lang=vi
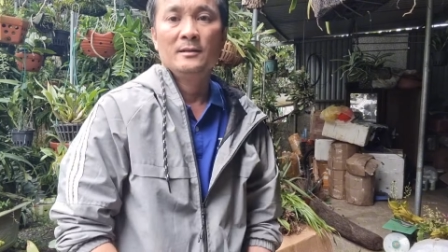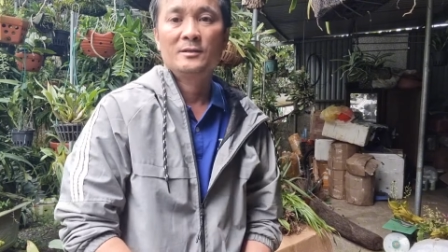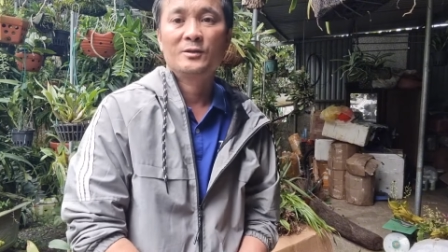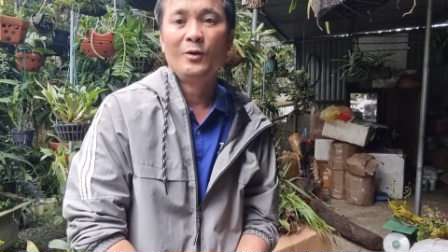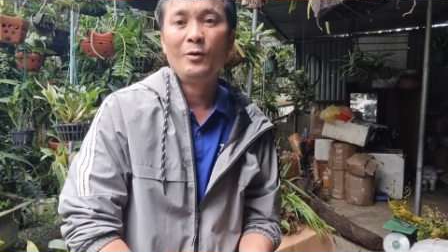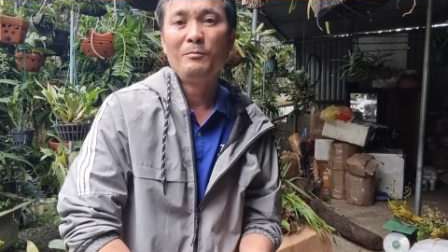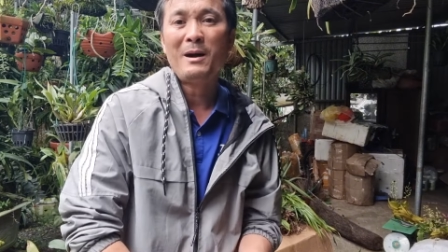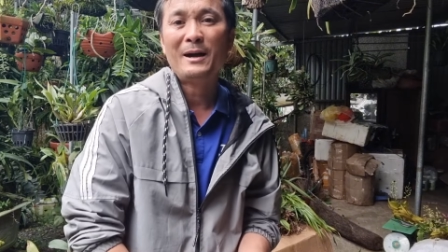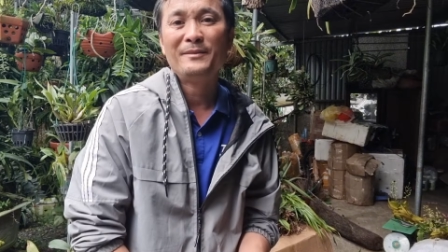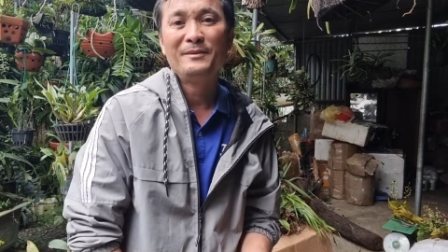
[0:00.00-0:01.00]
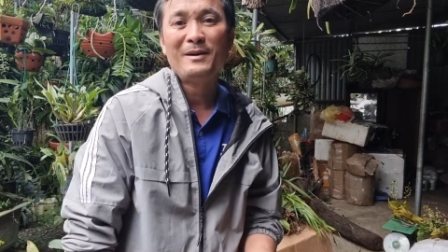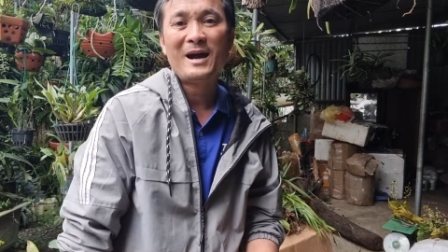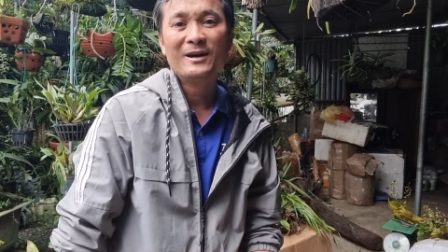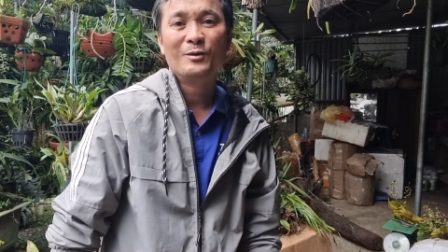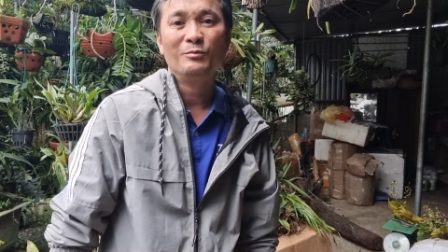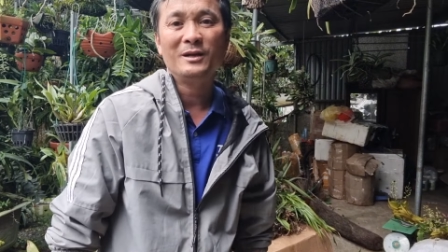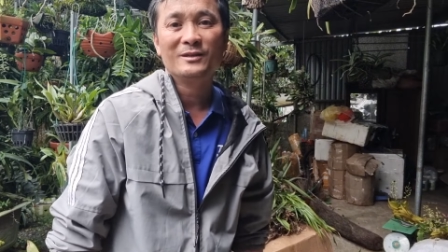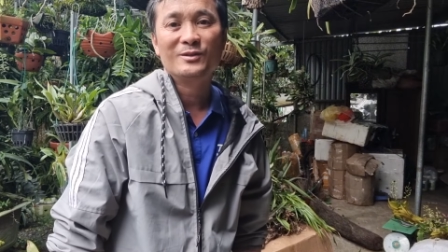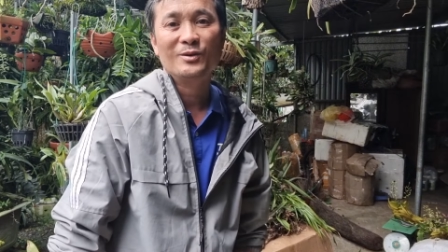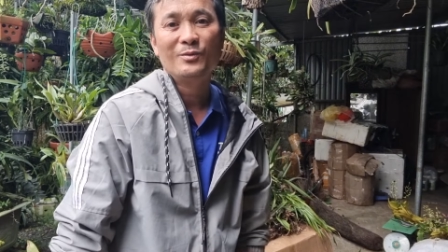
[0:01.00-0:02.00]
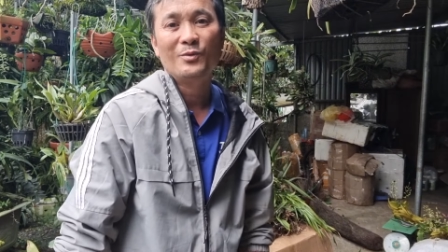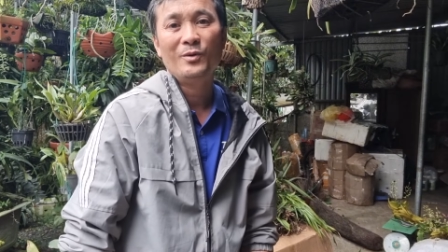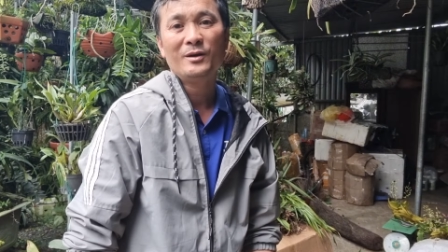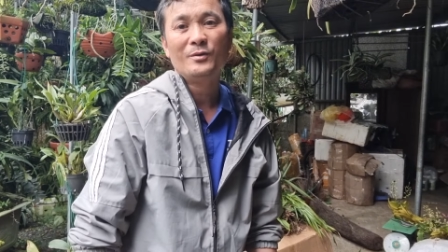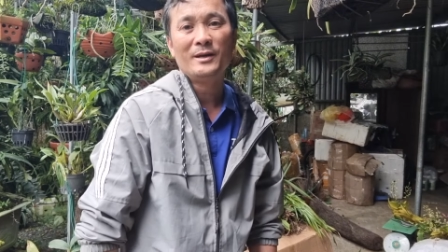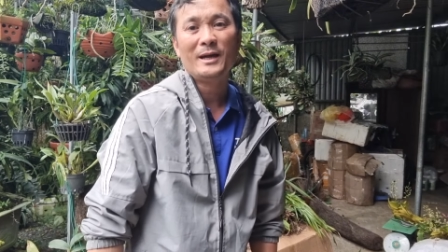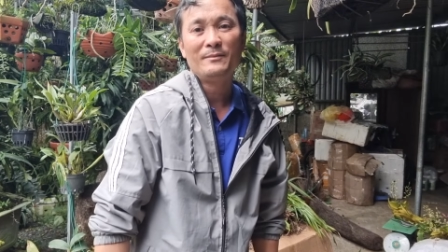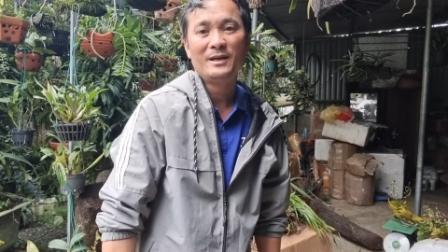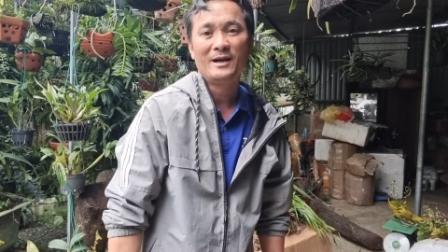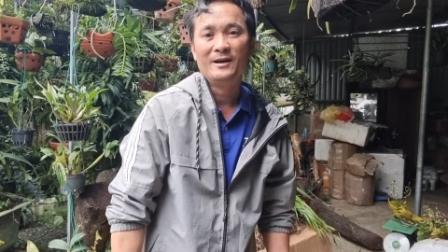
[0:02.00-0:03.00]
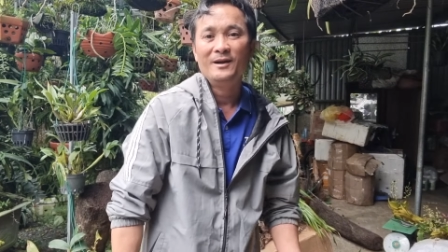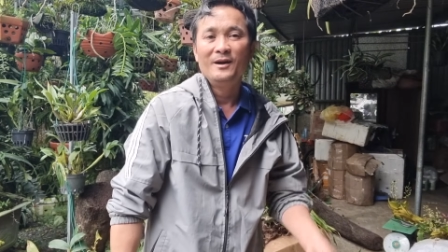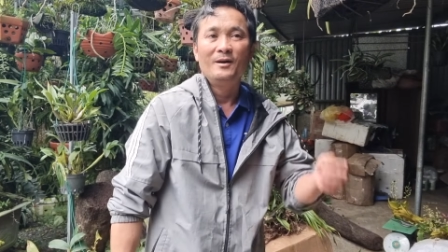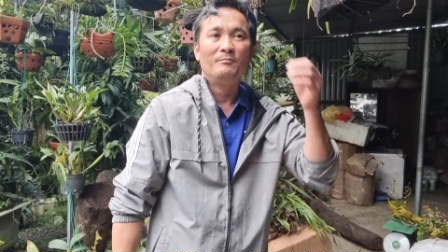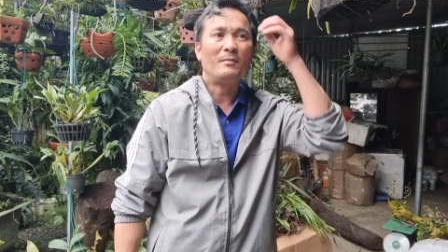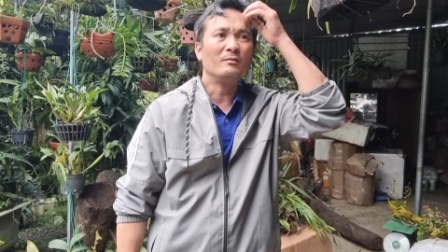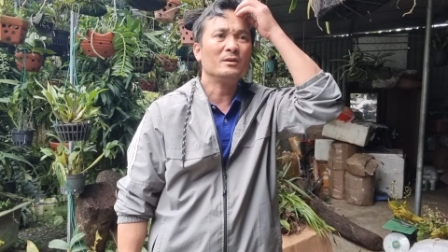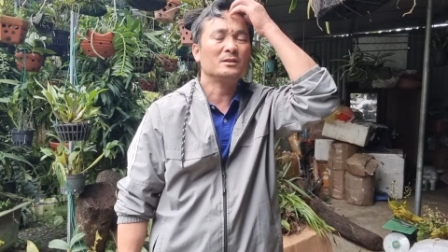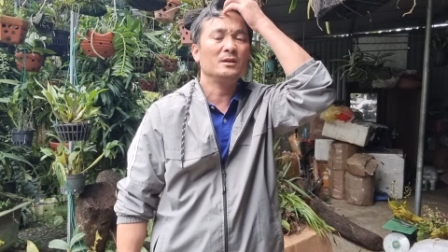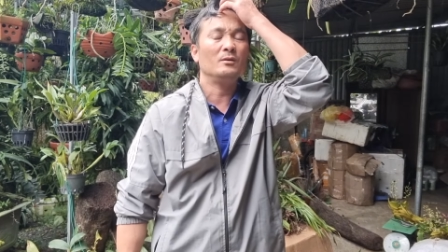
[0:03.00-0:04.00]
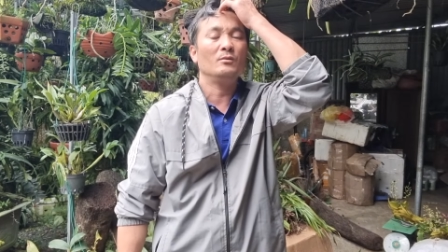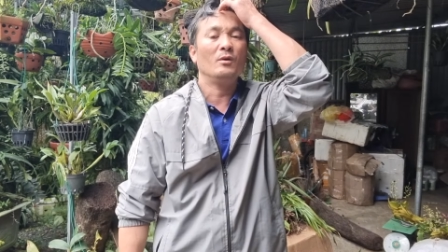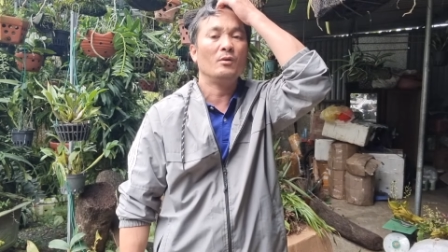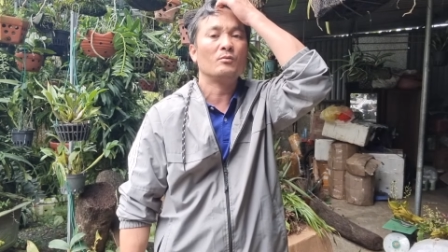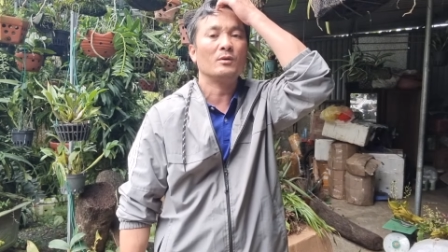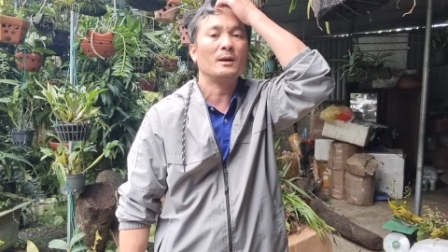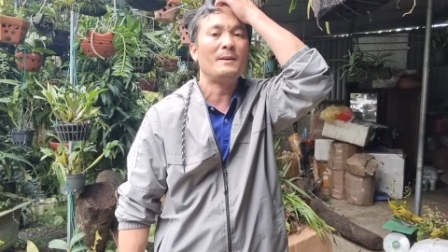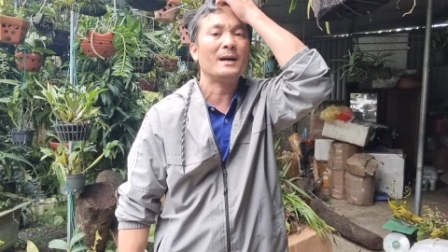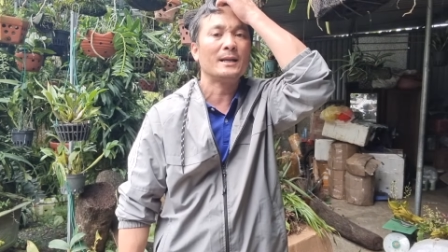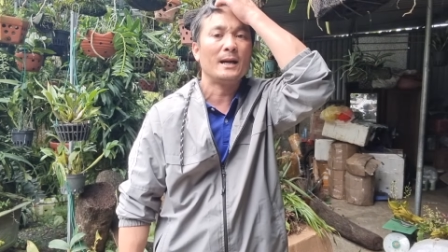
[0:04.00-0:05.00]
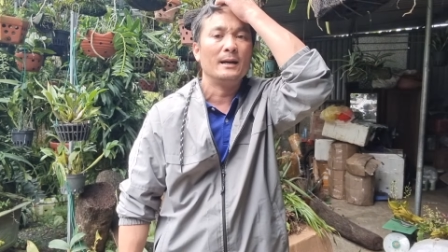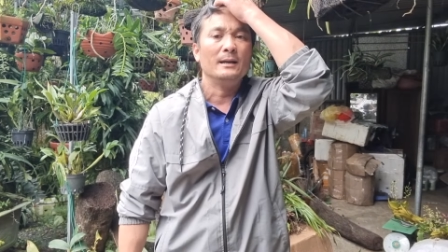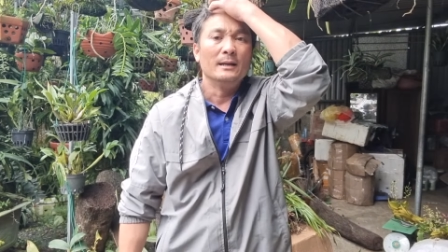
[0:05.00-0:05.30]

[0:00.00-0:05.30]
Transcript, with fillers: số 33 cũng là số cuối của em nha mong được sự ủng hộ của các bác nha